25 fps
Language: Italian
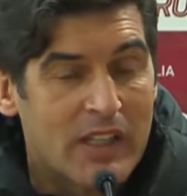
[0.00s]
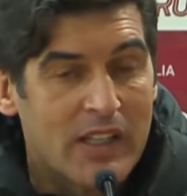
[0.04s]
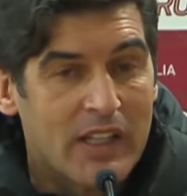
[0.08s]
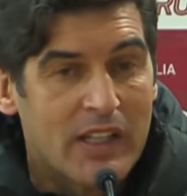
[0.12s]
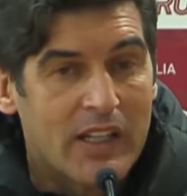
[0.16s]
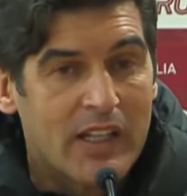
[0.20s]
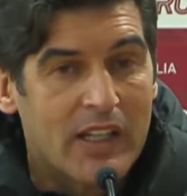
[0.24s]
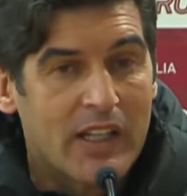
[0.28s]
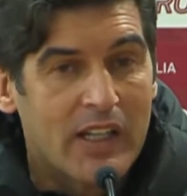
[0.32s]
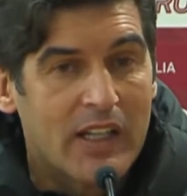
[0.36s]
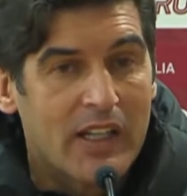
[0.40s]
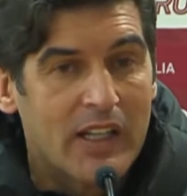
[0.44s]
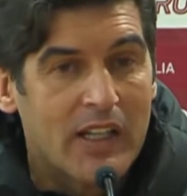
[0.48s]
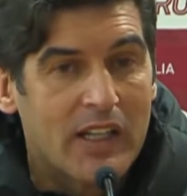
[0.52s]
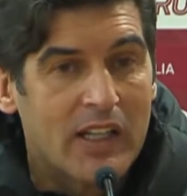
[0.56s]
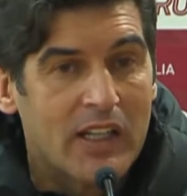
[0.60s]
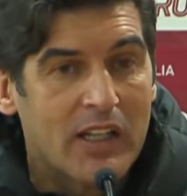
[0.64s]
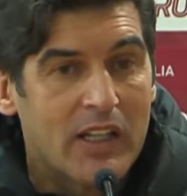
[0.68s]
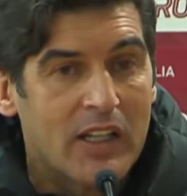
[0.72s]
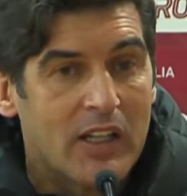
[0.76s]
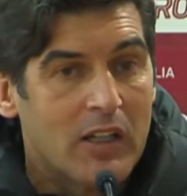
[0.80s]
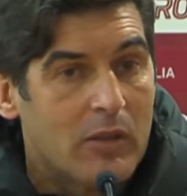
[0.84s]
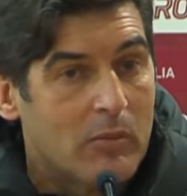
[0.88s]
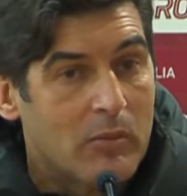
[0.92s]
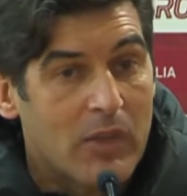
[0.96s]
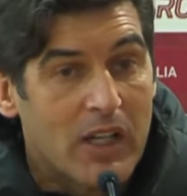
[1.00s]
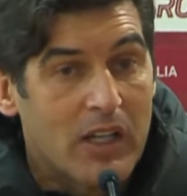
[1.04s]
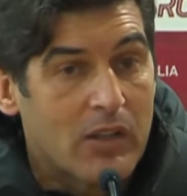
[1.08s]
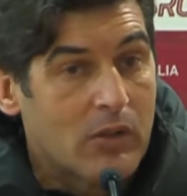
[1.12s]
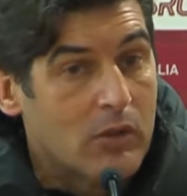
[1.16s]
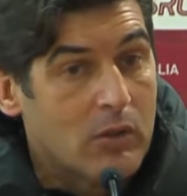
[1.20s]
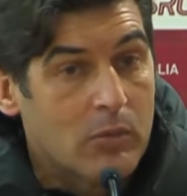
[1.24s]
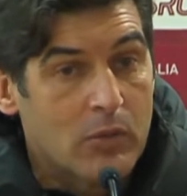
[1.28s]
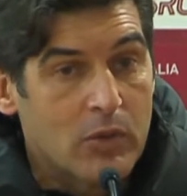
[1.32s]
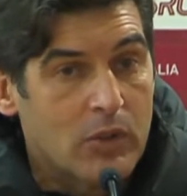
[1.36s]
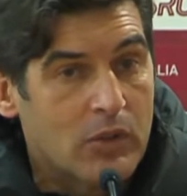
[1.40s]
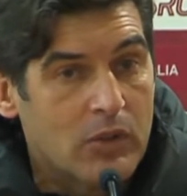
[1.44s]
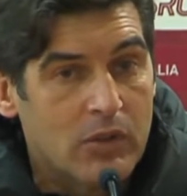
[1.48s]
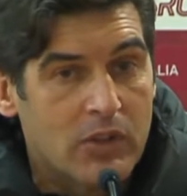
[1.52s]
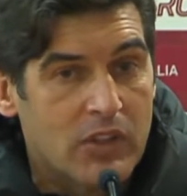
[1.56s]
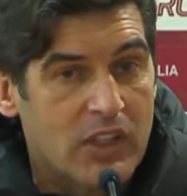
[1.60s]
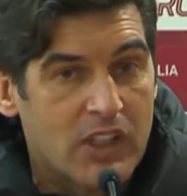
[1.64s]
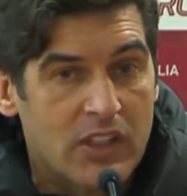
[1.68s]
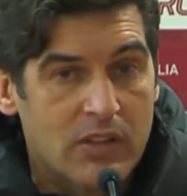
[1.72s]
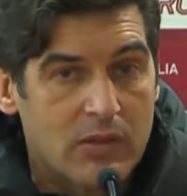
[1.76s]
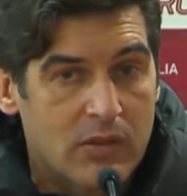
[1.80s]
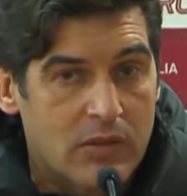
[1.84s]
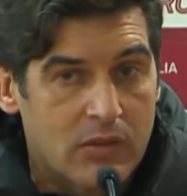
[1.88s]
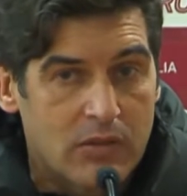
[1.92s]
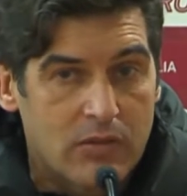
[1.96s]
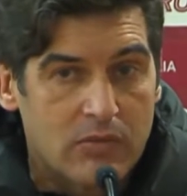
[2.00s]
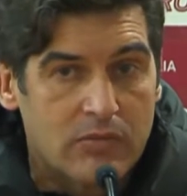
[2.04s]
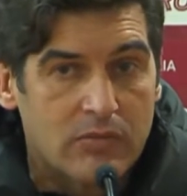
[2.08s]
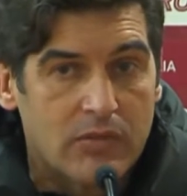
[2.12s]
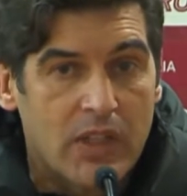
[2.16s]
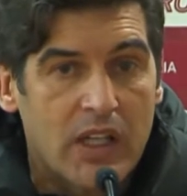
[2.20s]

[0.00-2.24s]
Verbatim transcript: Eh, ma come ho detto,